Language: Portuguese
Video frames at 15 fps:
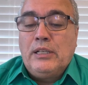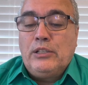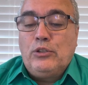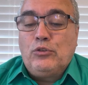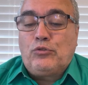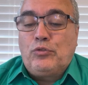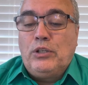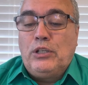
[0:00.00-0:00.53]
e
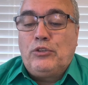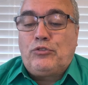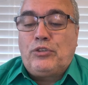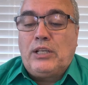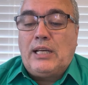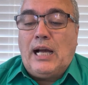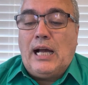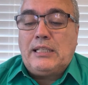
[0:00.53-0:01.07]
os filhos de
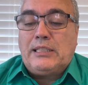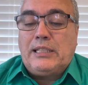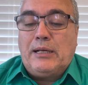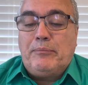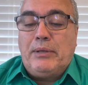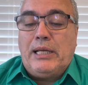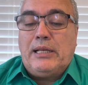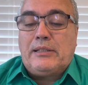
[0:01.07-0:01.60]
Gade, a
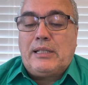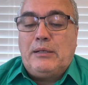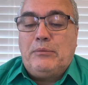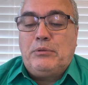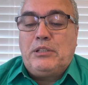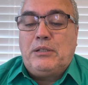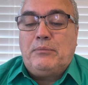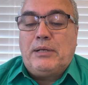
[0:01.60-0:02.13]
meia
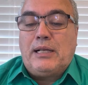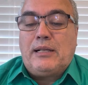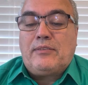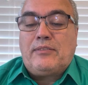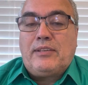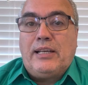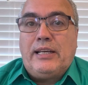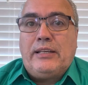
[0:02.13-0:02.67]
tribo de
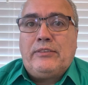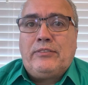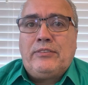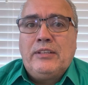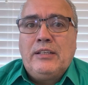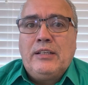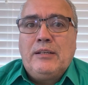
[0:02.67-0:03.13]
Manassés,